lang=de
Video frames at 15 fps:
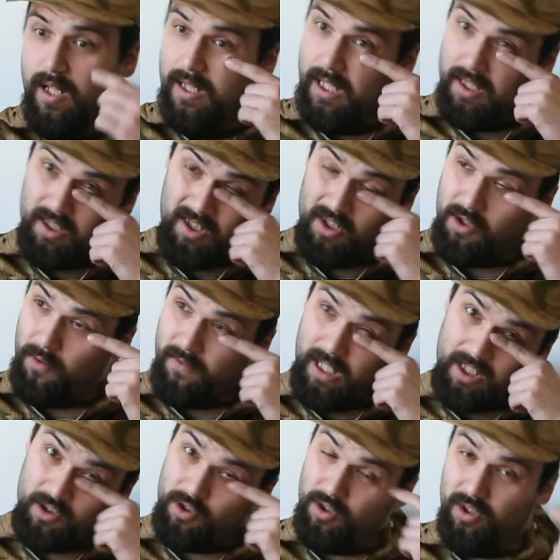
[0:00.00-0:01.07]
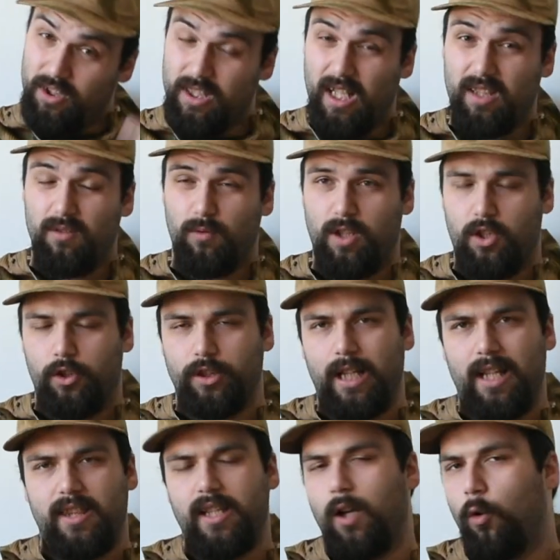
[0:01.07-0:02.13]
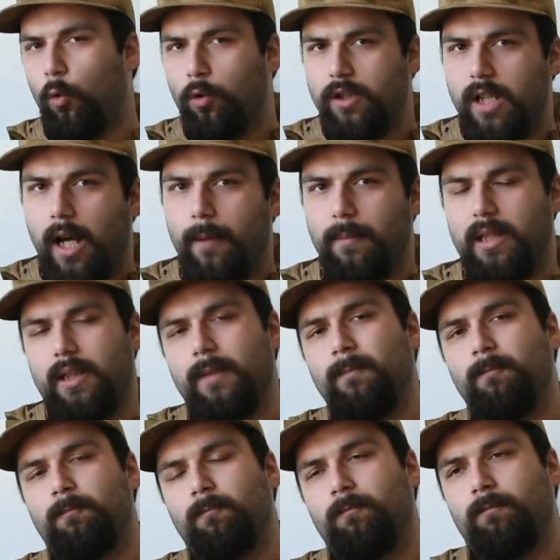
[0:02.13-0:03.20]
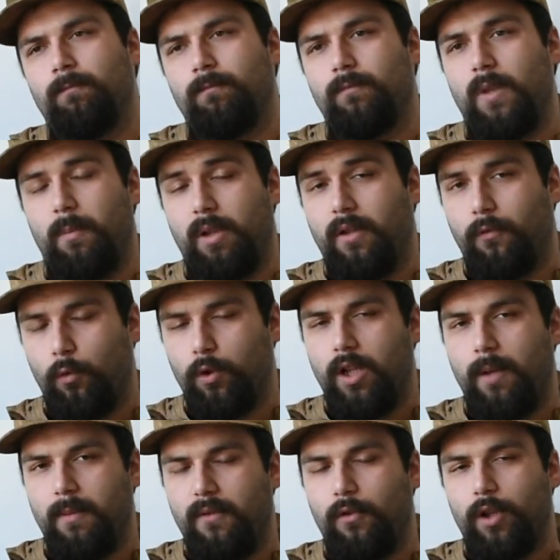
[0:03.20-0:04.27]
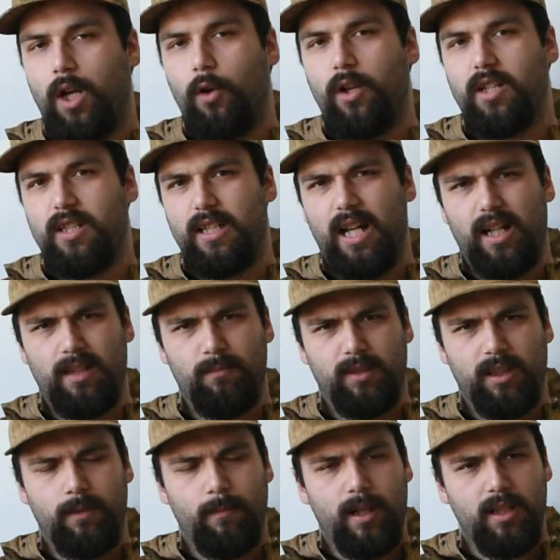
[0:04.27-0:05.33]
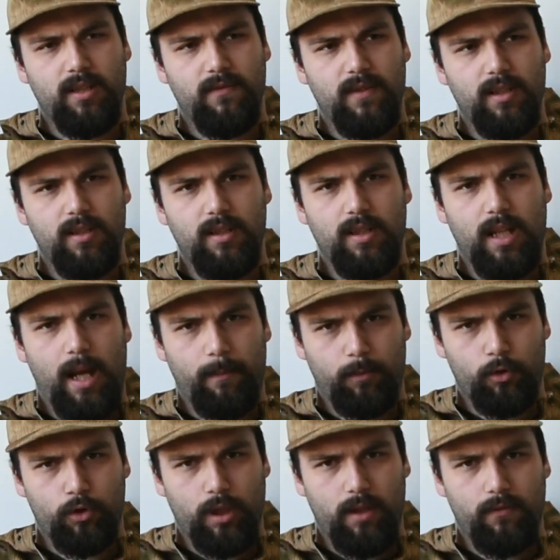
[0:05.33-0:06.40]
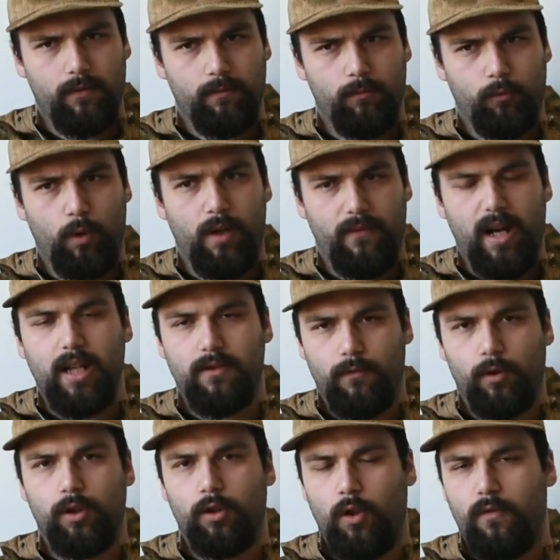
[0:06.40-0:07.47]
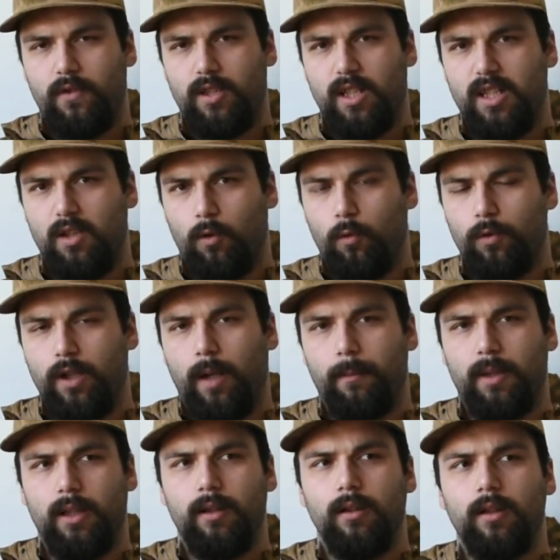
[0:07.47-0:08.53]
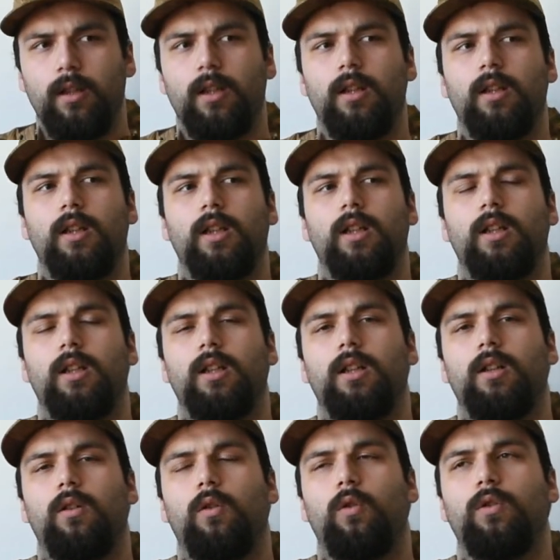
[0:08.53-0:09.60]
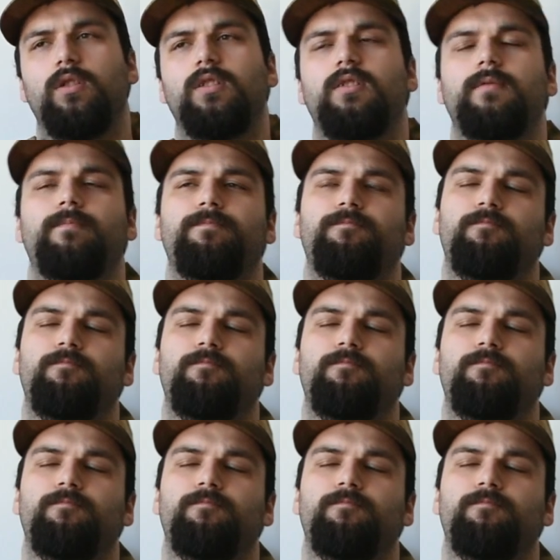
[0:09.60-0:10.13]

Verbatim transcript: das sowjetische Soldaten oder Soldaten der Roten Armee. Der Begriff Rote Armee wurde ja auch erst nach dem Krieg meines Wissens abgeschafft. Vorher war es wirklich offiziell die Rote Armee. Und